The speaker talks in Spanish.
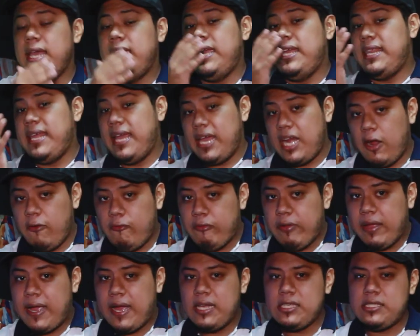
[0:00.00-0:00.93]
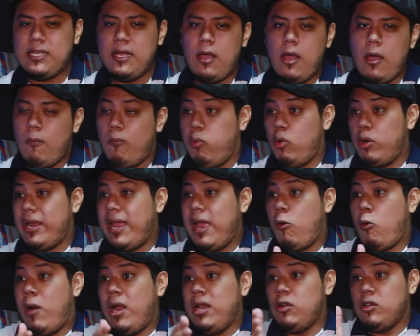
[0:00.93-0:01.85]
y de gráficas, porque
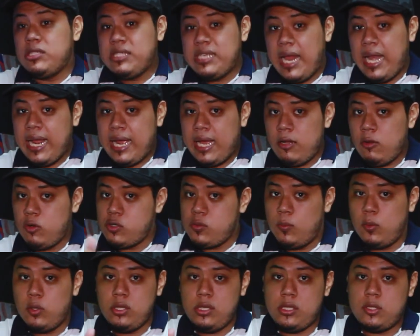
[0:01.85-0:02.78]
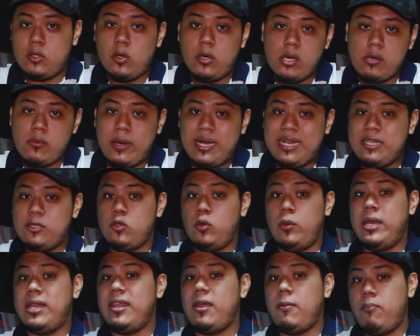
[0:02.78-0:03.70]
cuando salgan los monitores van a
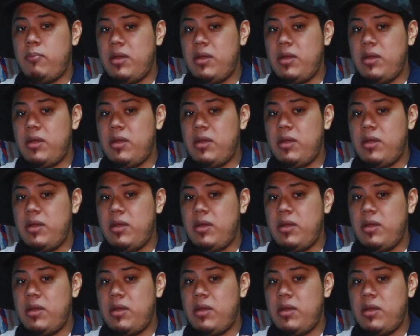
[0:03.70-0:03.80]
subir de